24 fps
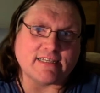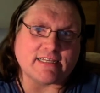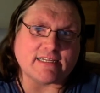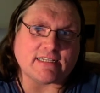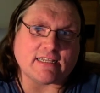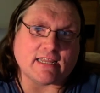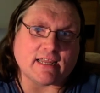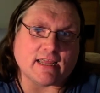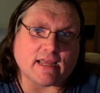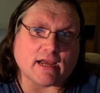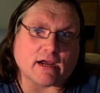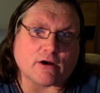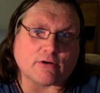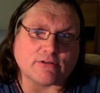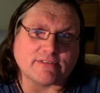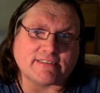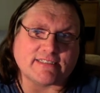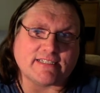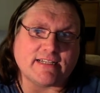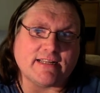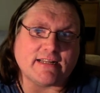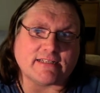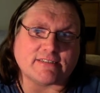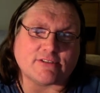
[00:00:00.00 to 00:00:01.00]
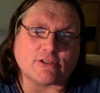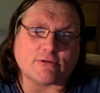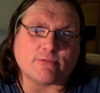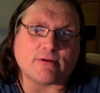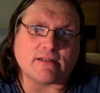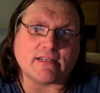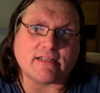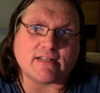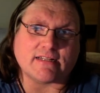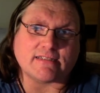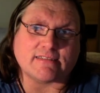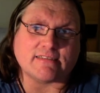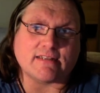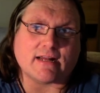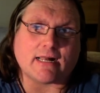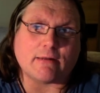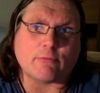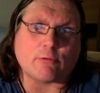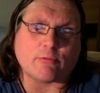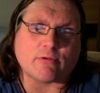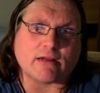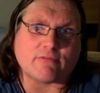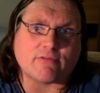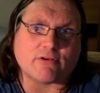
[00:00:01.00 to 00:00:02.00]
nicht her und zähle jetzt nochmal die ganzen
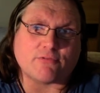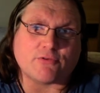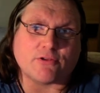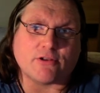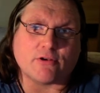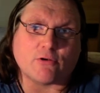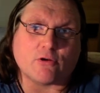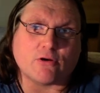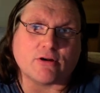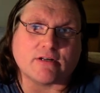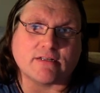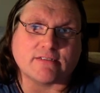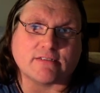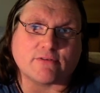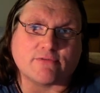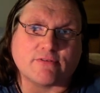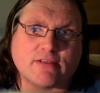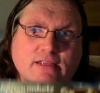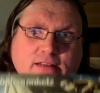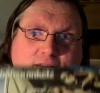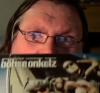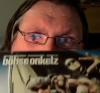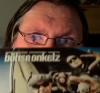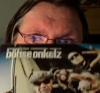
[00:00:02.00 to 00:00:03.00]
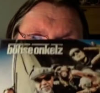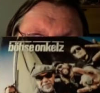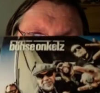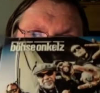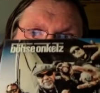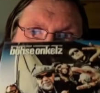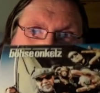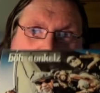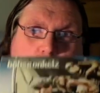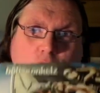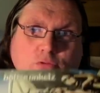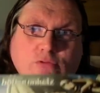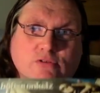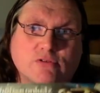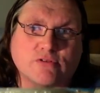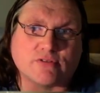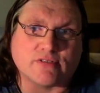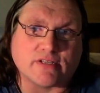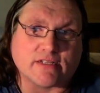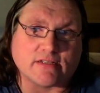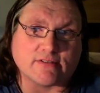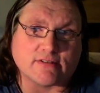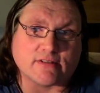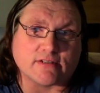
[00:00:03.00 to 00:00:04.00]
Albumcover von den Onkels, auf denen sie als Foto zu
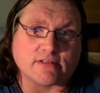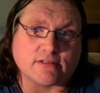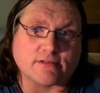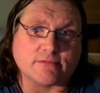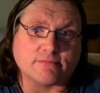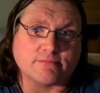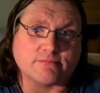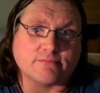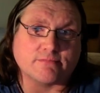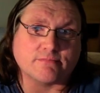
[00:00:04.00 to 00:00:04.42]
sehen sind.